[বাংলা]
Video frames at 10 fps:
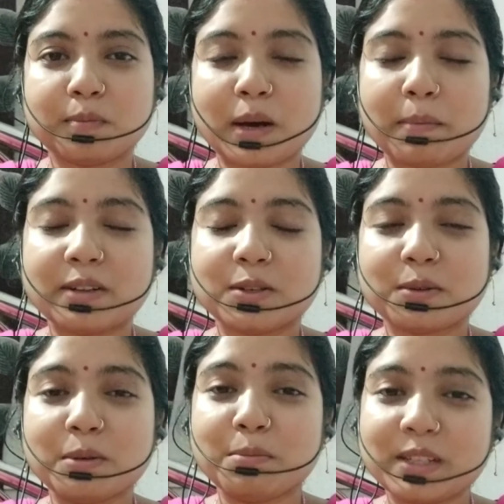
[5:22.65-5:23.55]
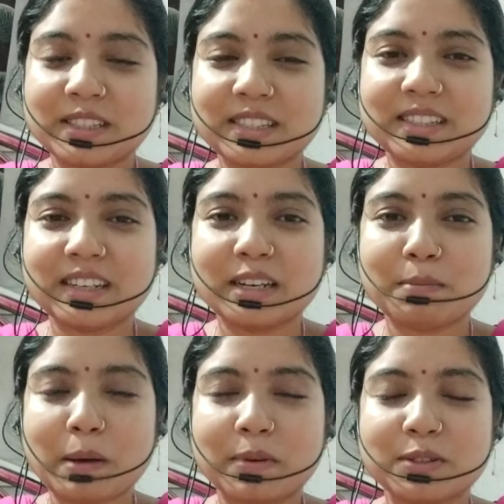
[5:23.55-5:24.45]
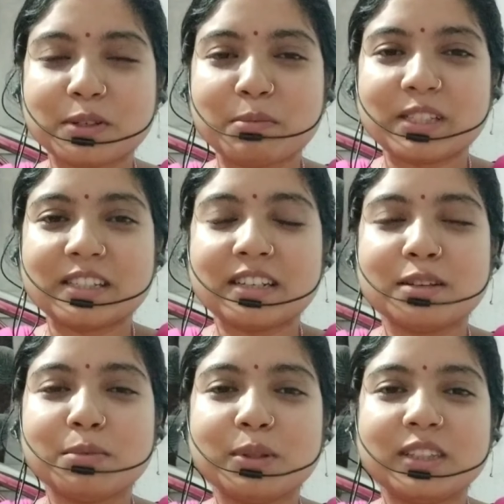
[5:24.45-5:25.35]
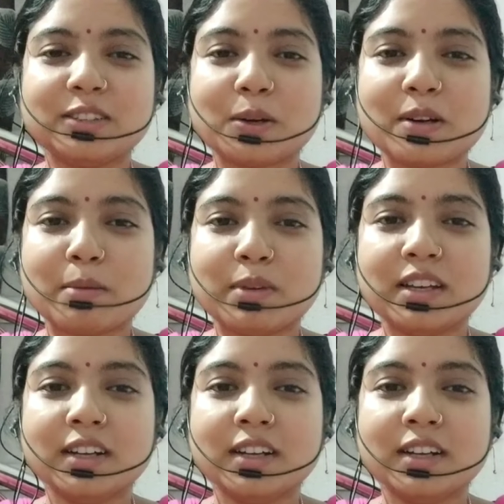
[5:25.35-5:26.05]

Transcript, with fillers: বাবা যখন বেঁচে ছিলেন বাবা যখন বেঁচে ছিলেন বলতে যখন আমি